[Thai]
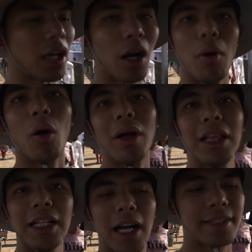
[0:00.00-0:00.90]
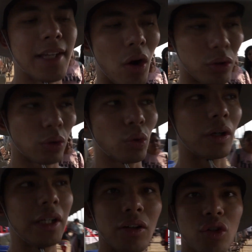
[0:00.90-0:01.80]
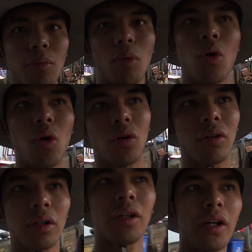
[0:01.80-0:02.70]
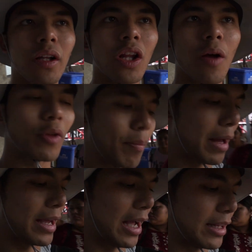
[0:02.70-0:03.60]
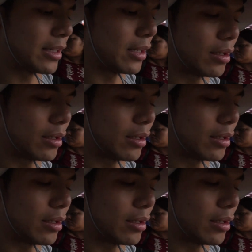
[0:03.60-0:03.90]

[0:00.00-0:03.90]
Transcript: เขาบอกว่าเรือจะออกทุกๆ ครึ่งชั่วโมง รอบต่อไปอาจจะ